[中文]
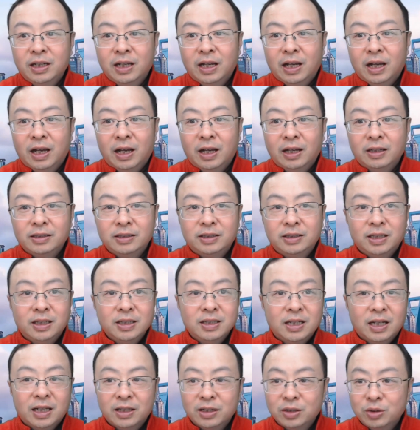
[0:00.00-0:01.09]
啊，剩
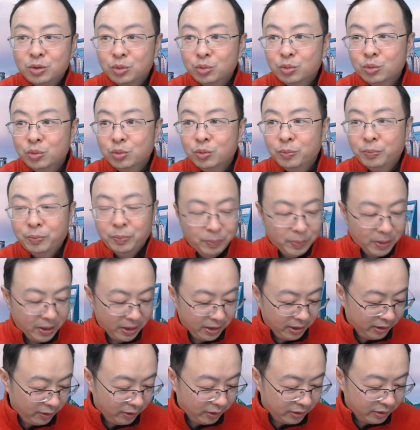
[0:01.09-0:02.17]
下的书
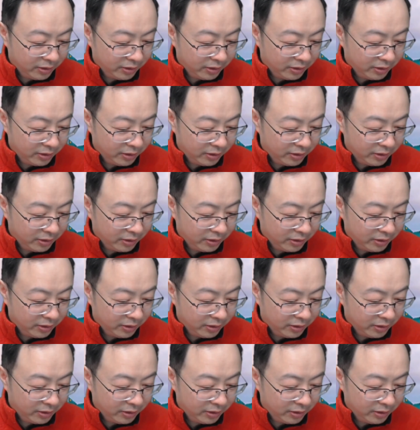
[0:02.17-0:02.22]
被